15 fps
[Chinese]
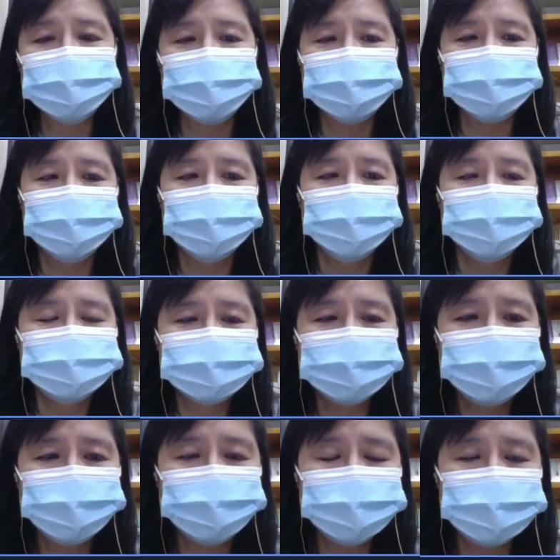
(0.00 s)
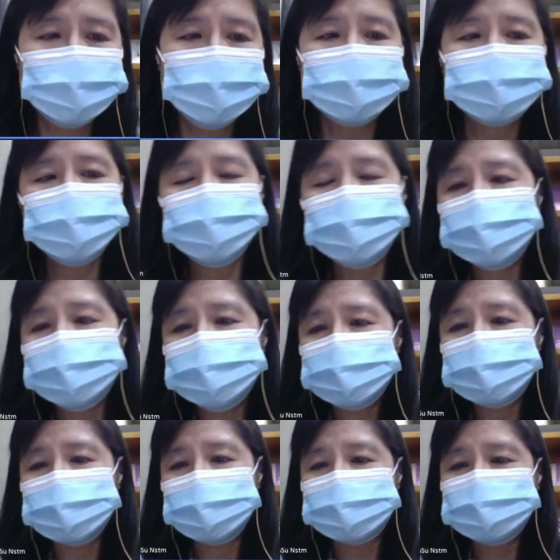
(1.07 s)
了哈。那我以两个观
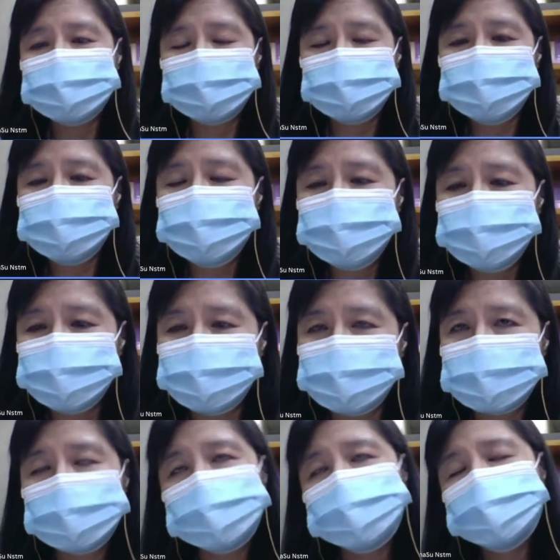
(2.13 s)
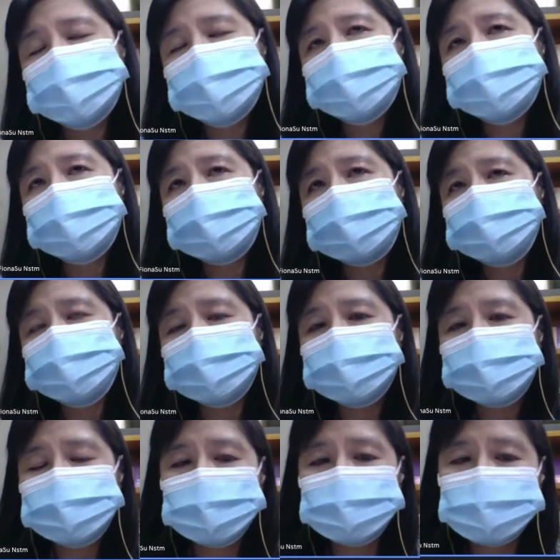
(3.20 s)
点来结束，跟
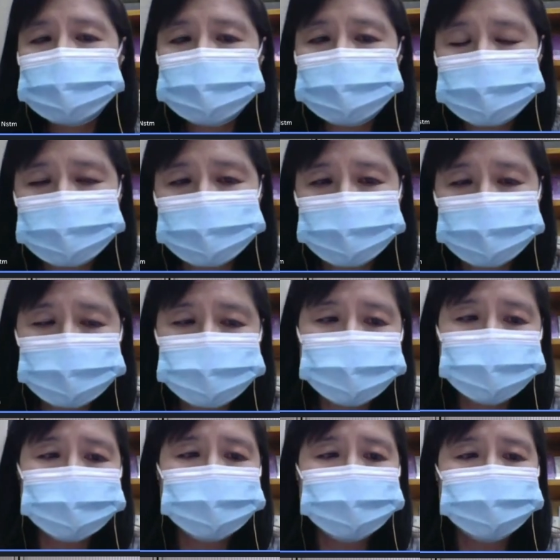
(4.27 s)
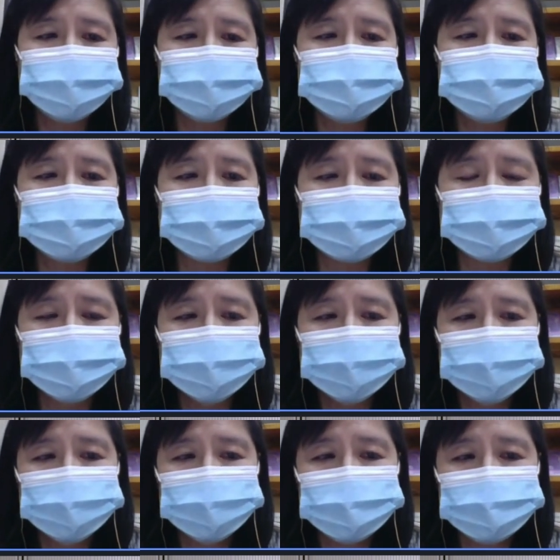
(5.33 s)
所有线上的观众朋友分享。
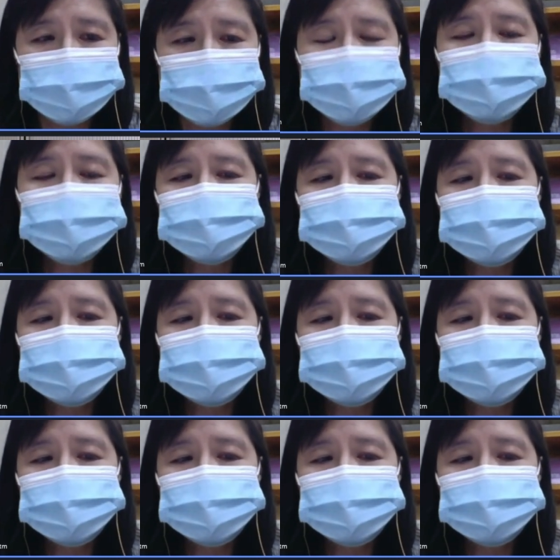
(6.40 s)
一个